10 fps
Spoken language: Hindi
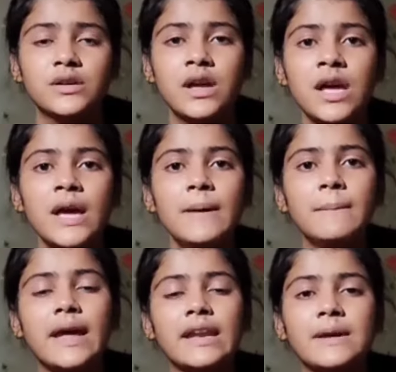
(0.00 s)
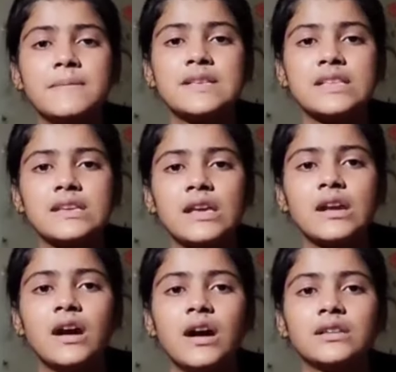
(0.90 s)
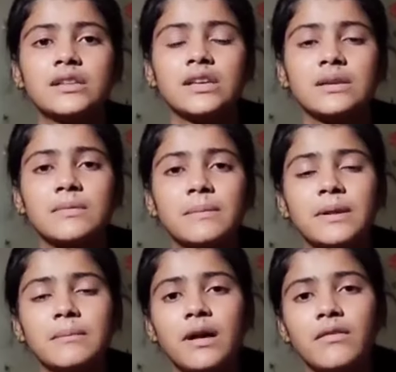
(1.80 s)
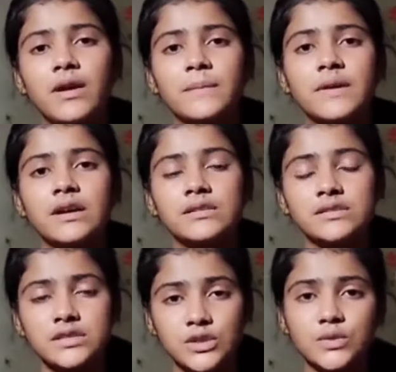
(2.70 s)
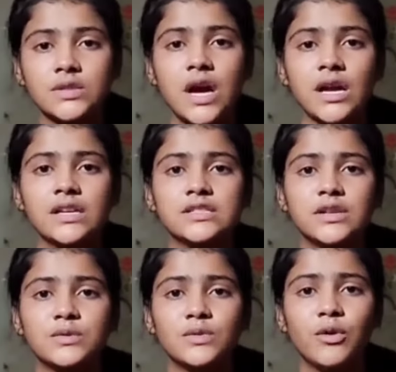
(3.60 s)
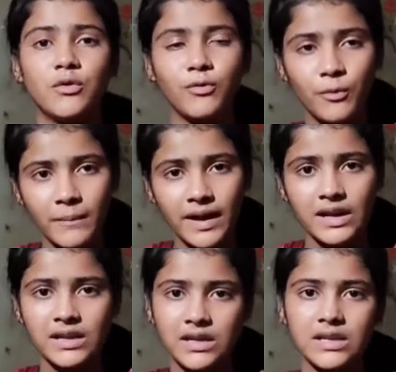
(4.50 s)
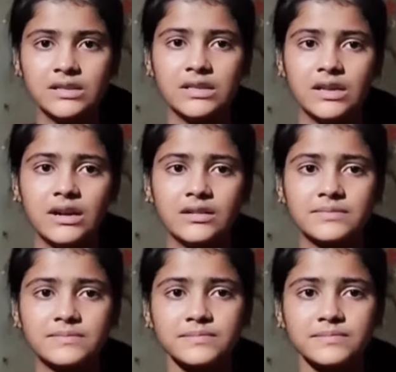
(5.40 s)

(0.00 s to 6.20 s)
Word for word: रखूं मैंने हमेशा तो यही कहा था कि मैं अपने माँ बाप का सिर उठा के चलूँ और वो मैंने कर दिया